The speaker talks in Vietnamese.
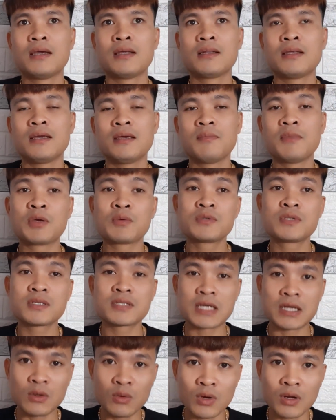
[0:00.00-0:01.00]
Thì mình cũng chia
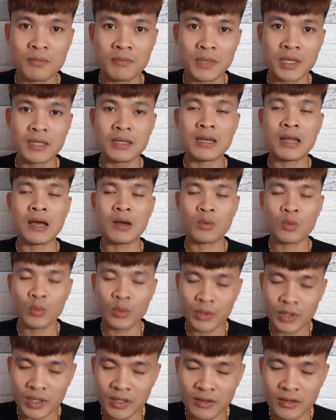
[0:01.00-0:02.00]
sẻ luôn, mình là
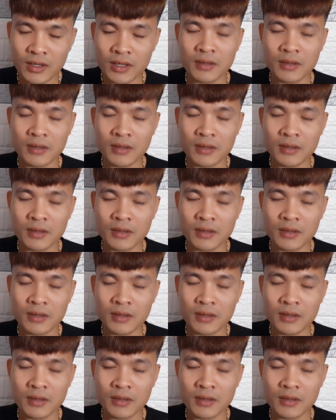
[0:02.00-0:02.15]
Quy,